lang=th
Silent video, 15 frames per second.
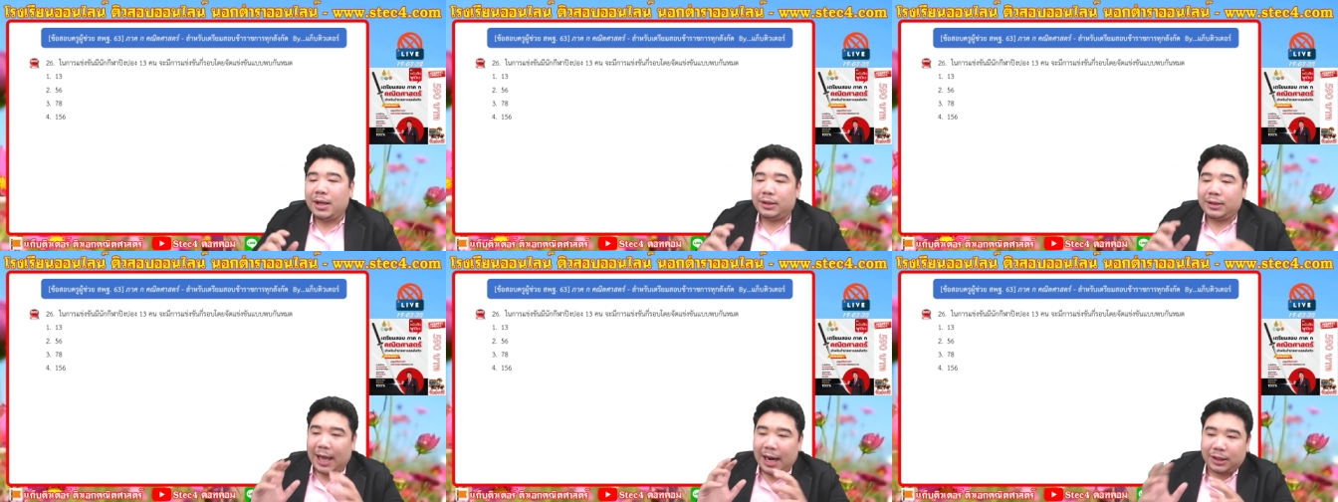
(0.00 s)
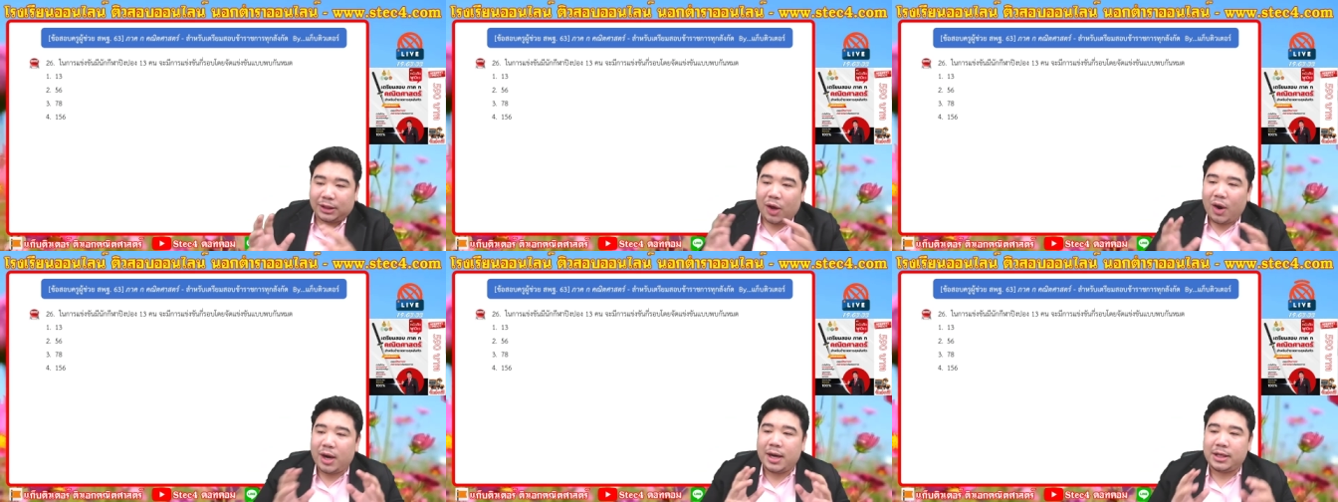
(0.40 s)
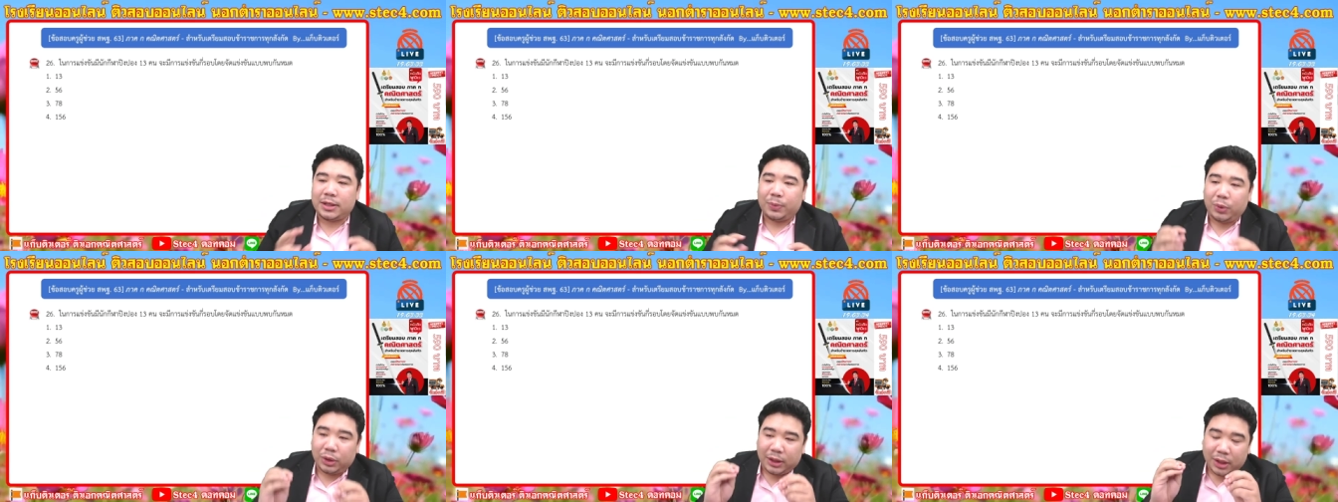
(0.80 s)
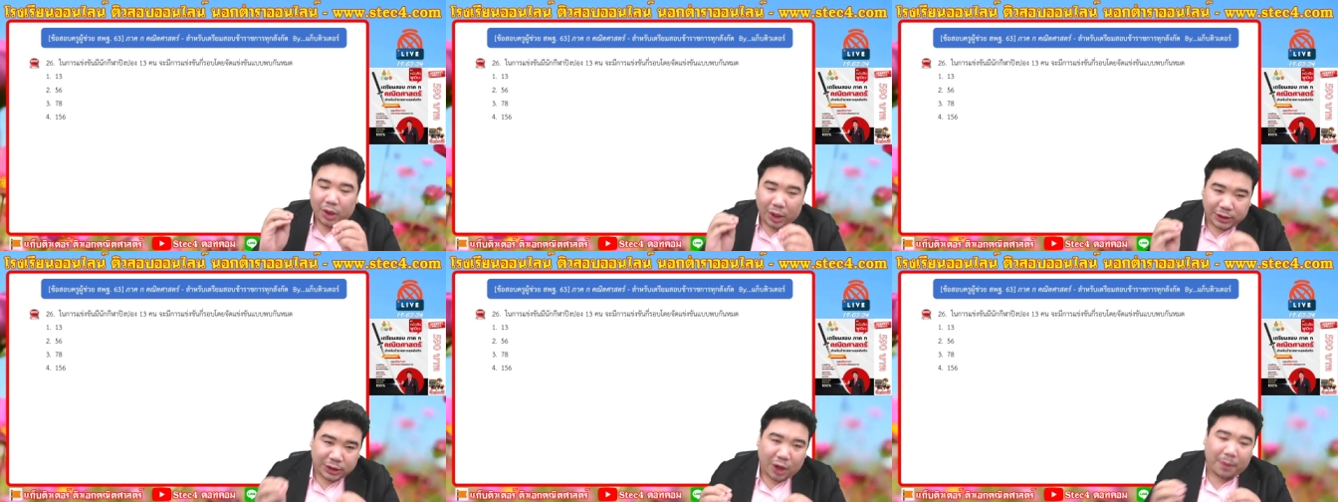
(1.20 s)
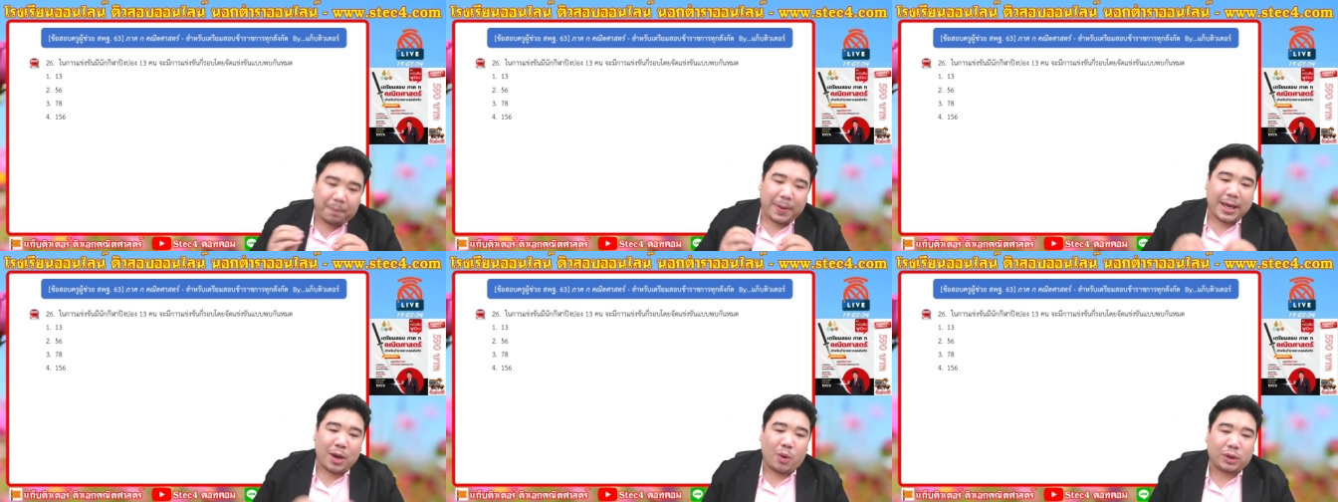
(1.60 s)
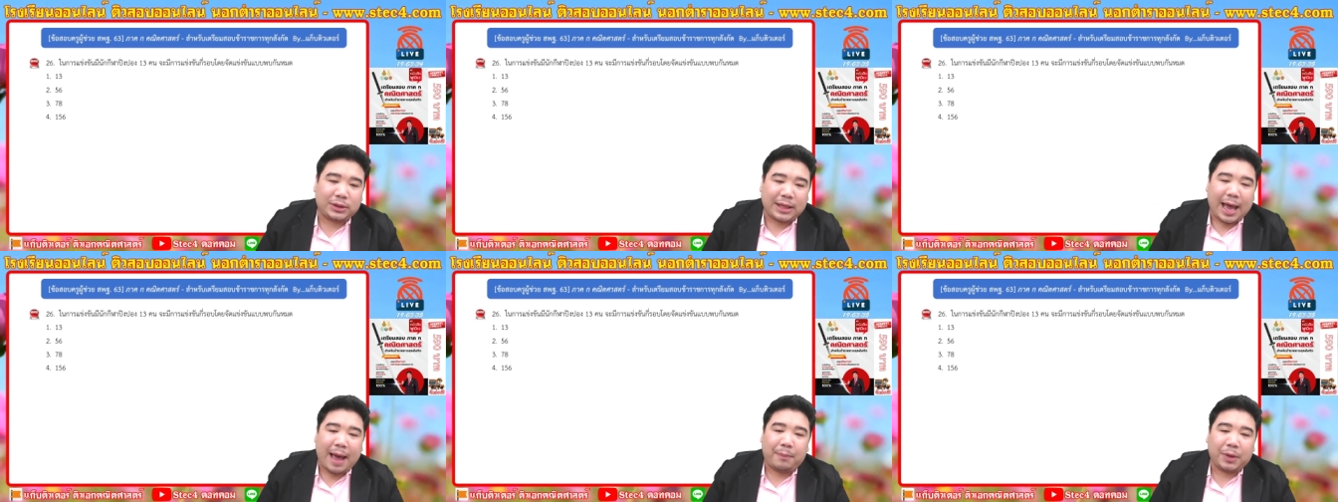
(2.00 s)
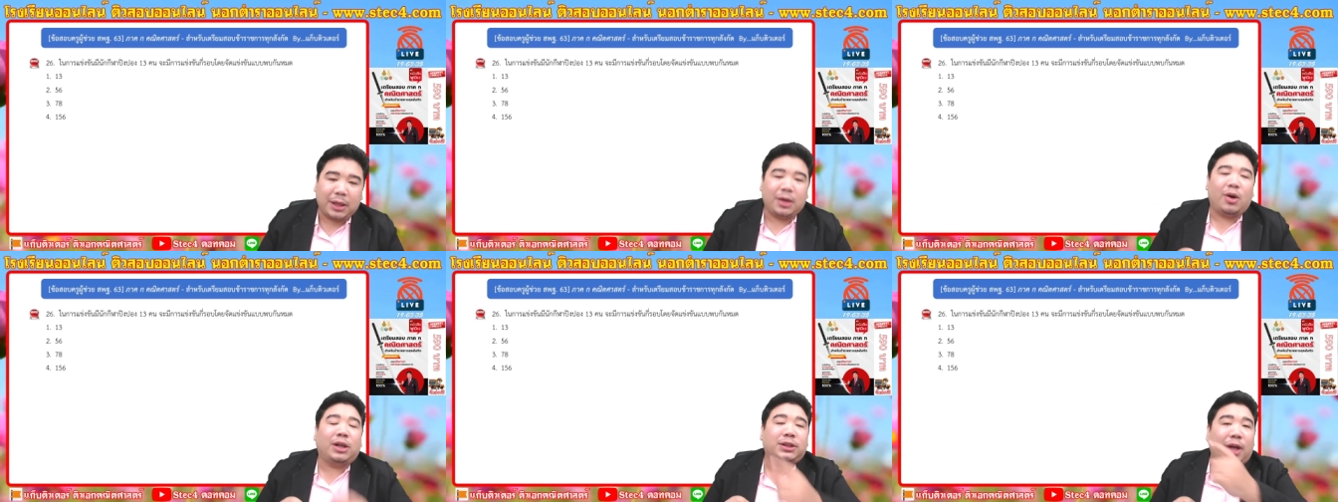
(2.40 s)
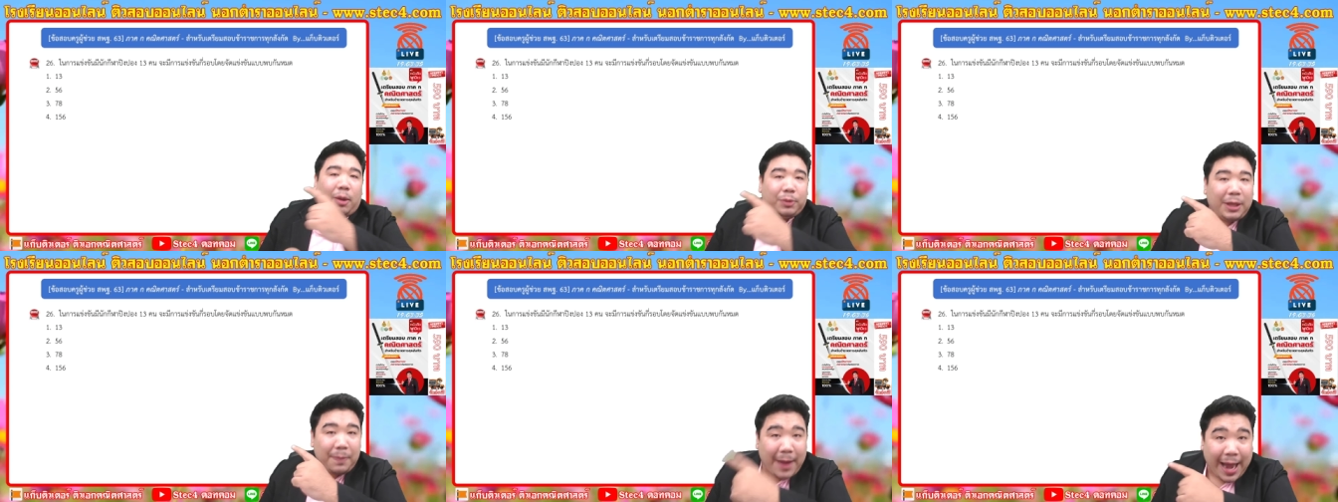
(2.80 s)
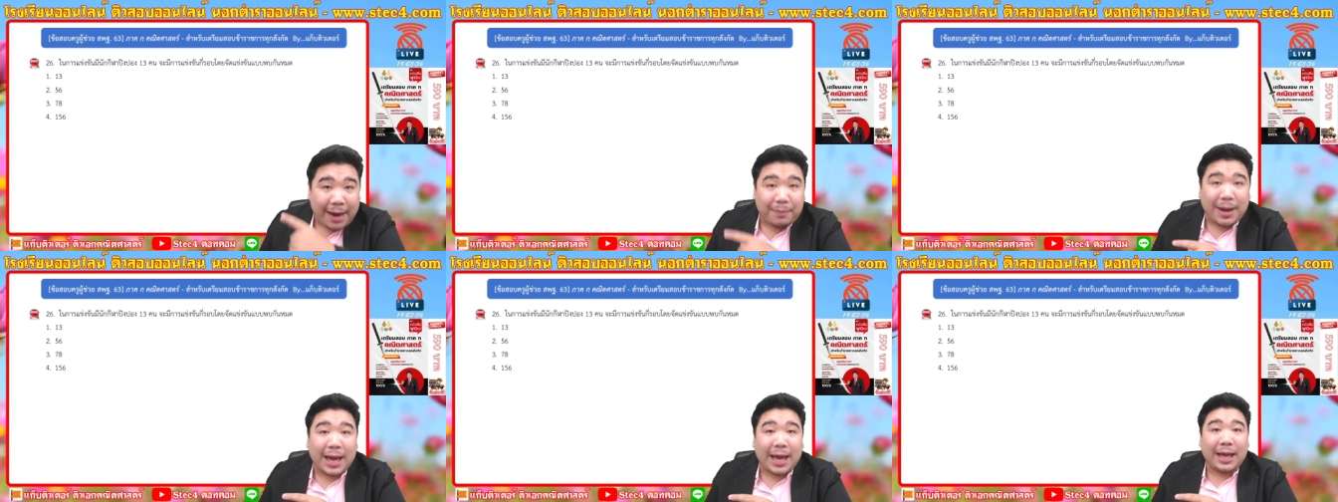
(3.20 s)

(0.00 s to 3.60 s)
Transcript: แต่ละตอนเนี่ยจะพูดถึงข้อสอบปี 63 ก็คือข้อสอบที่ผ่านมา